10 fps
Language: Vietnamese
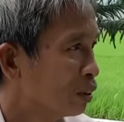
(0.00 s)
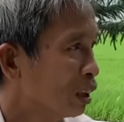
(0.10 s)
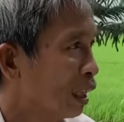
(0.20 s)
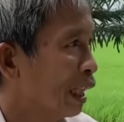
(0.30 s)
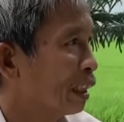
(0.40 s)
Đức
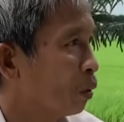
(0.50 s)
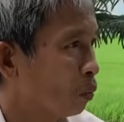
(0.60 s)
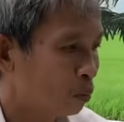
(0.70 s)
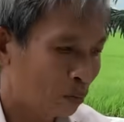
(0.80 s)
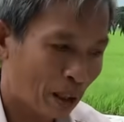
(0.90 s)
thầy
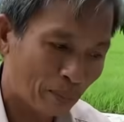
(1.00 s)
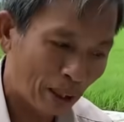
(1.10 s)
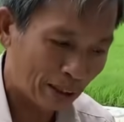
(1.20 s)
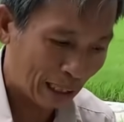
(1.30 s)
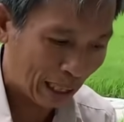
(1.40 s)
cũng
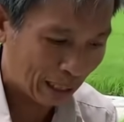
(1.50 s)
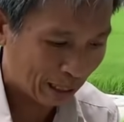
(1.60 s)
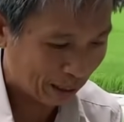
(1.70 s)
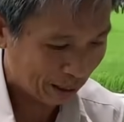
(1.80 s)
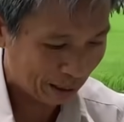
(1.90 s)
mới ra
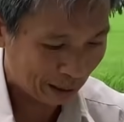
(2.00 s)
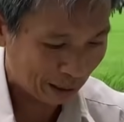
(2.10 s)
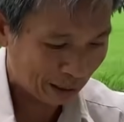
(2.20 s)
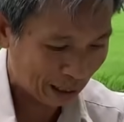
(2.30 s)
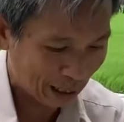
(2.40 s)

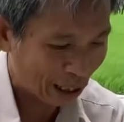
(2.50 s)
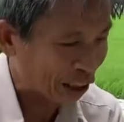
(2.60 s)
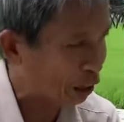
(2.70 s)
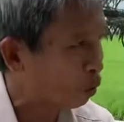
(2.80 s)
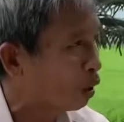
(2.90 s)
ra, ra đời
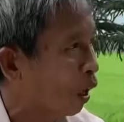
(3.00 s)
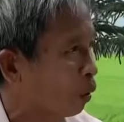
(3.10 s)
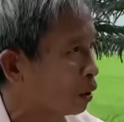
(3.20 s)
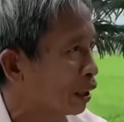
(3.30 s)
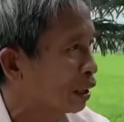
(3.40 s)
cứu
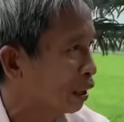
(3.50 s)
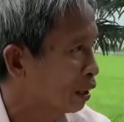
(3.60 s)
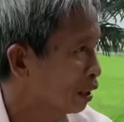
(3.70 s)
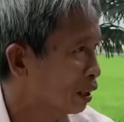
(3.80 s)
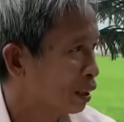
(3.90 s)
độ thì
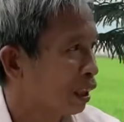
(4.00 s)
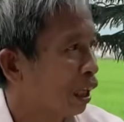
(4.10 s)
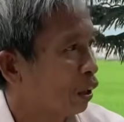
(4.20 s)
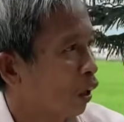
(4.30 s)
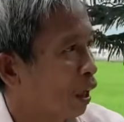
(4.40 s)

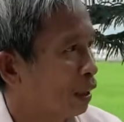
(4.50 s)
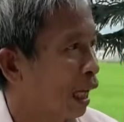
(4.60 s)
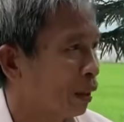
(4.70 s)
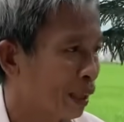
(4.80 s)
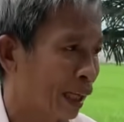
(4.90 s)
thời đó
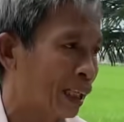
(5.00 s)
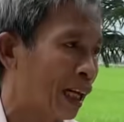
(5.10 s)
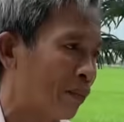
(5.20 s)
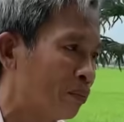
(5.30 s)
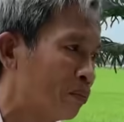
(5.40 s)
tại Bắc Cả
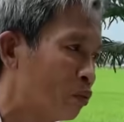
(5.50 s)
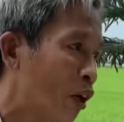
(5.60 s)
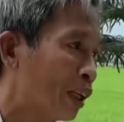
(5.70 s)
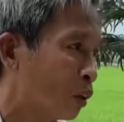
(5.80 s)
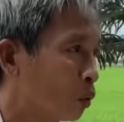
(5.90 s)
Đầm
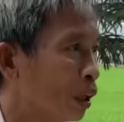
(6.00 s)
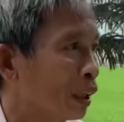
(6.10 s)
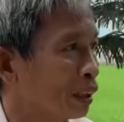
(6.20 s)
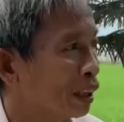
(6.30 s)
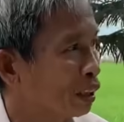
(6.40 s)
qua Tổ
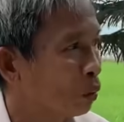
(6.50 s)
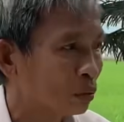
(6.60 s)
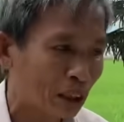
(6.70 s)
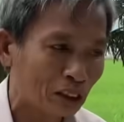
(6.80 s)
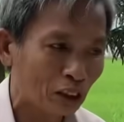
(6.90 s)
Đình thì cũng
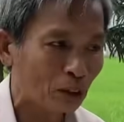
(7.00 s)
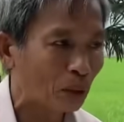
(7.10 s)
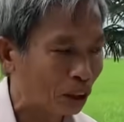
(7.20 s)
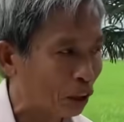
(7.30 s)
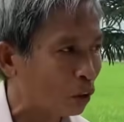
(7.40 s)
trên dưới
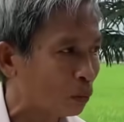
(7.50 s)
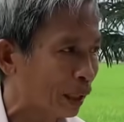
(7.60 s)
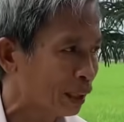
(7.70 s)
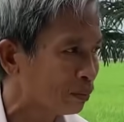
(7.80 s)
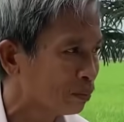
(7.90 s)
10 km.
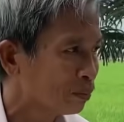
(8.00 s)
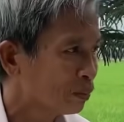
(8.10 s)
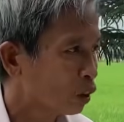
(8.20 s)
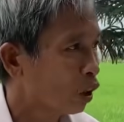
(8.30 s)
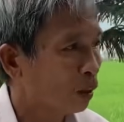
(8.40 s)

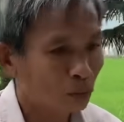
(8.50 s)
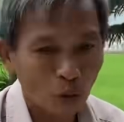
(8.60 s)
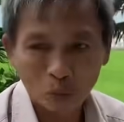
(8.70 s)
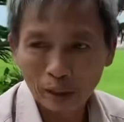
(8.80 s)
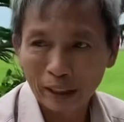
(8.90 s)
Có ông
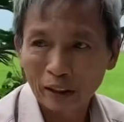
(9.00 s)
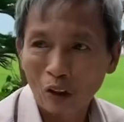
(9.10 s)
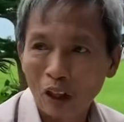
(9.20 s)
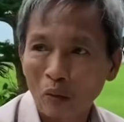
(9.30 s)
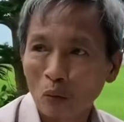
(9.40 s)
Tùng thầy
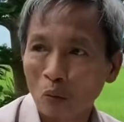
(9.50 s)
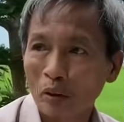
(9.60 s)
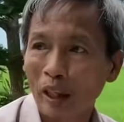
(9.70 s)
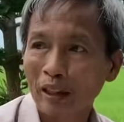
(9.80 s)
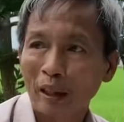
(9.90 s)
Nho, ông cũng
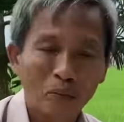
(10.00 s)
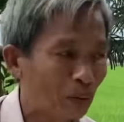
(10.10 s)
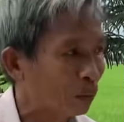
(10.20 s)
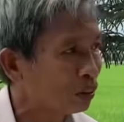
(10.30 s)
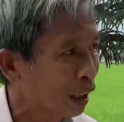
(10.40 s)
đến, ông
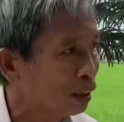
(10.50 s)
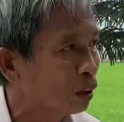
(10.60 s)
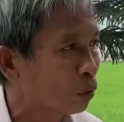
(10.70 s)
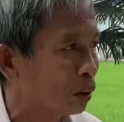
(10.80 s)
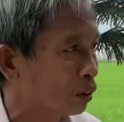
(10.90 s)
phỏng vấn Đức
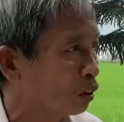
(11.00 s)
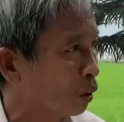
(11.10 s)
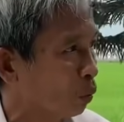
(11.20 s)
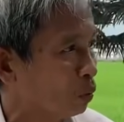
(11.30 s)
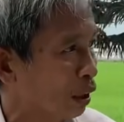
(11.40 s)
Huỳnh Giáo
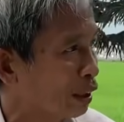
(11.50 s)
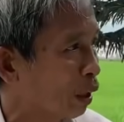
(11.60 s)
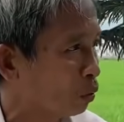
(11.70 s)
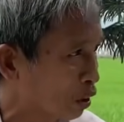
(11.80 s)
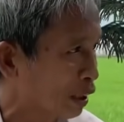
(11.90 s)
chủ những
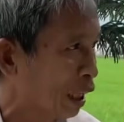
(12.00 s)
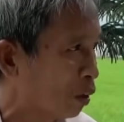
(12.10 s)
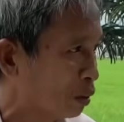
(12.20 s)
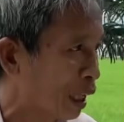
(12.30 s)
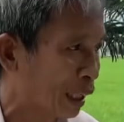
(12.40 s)
câu như
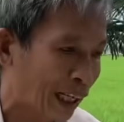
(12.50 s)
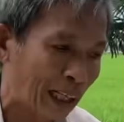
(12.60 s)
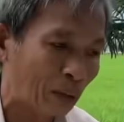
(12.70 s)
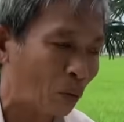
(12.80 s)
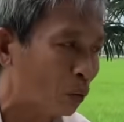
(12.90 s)
sau và
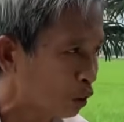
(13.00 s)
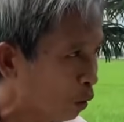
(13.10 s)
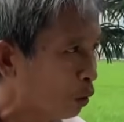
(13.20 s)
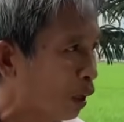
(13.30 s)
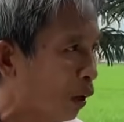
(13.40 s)
ngài cũng có
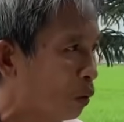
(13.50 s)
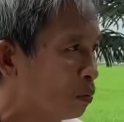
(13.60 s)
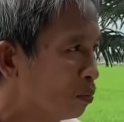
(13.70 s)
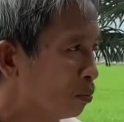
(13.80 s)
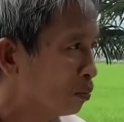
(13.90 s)
thố lộ
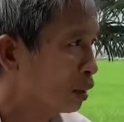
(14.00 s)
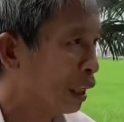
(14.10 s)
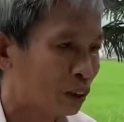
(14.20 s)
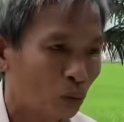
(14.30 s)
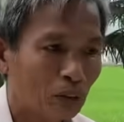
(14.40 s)

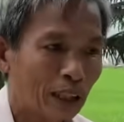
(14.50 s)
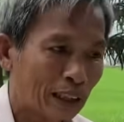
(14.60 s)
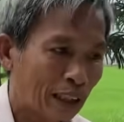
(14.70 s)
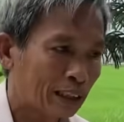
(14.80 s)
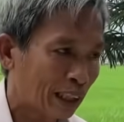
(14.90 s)
để chúng ta
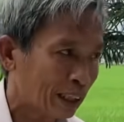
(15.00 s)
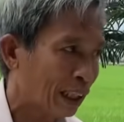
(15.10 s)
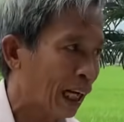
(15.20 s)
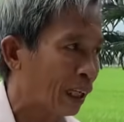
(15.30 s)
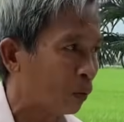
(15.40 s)
nhận xét
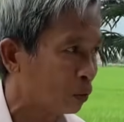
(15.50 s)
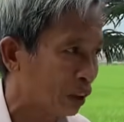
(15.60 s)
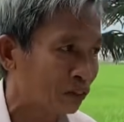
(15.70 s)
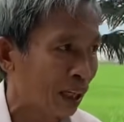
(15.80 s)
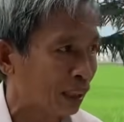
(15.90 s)
ngài là một
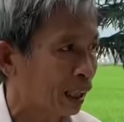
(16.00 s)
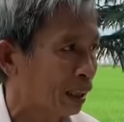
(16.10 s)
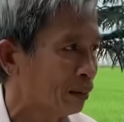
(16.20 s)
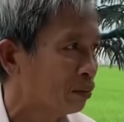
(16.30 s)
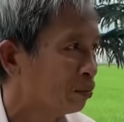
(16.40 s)
vị Phật
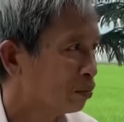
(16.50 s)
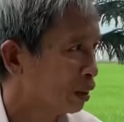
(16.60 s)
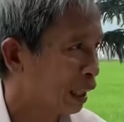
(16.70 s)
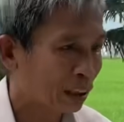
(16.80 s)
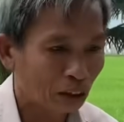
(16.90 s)
thánh,
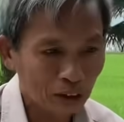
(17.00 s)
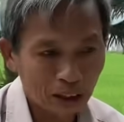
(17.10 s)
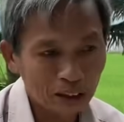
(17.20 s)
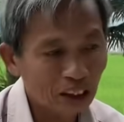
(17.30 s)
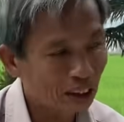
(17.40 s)
ngài được
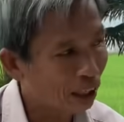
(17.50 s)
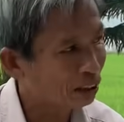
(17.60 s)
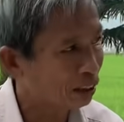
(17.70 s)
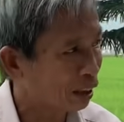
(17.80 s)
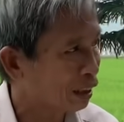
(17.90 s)
lệnh thiên cơ
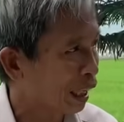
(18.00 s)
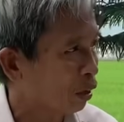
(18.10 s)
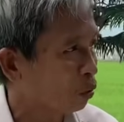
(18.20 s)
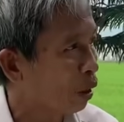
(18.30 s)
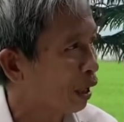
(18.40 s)
như thế
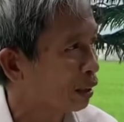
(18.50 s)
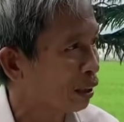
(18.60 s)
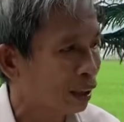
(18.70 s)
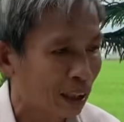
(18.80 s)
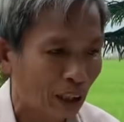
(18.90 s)
nào qua
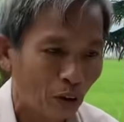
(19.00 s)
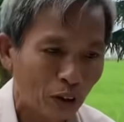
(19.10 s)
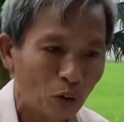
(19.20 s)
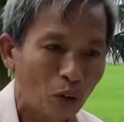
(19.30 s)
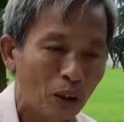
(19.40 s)
những cái lời
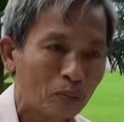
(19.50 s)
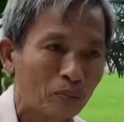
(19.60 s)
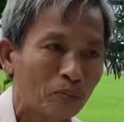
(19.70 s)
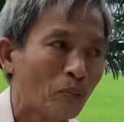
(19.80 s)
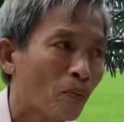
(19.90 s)
hỏi của
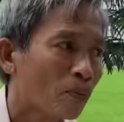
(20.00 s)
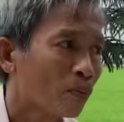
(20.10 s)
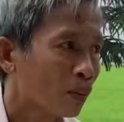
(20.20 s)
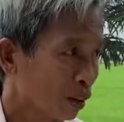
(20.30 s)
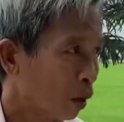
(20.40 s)
ông
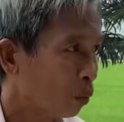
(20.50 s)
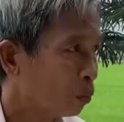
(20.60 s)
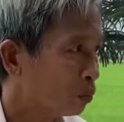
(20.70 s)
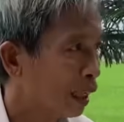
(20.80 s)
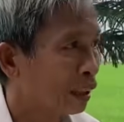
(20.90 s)
Tùng
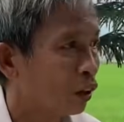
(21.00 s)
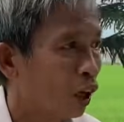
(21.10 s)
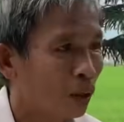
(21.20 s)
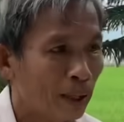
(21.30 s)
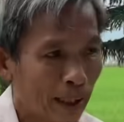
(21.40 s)
thầy Nho
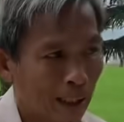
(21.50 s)
ở Bắc Cả